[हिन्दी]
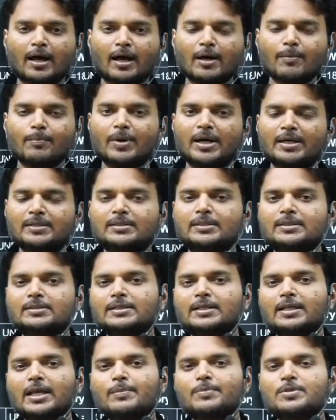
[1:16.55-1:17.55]
अब बात
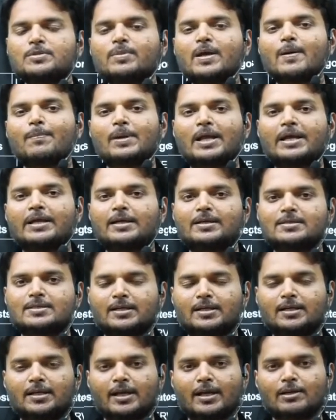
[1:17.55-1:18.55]
करते हैं कि आप इसमें अप्लाई कैसे
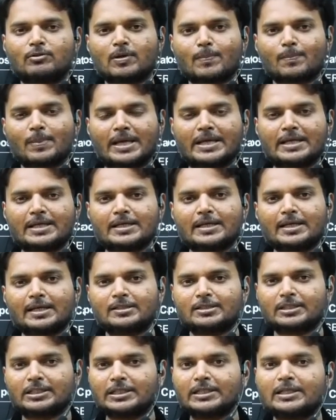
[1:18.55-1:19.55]
करेंगे तो अप्लाई करने का
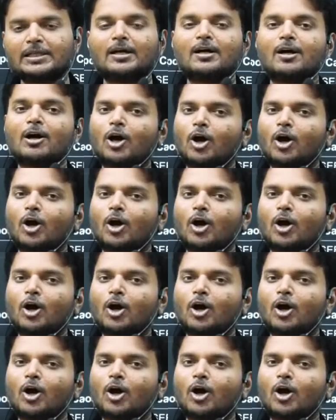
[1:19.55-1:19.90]
तरीका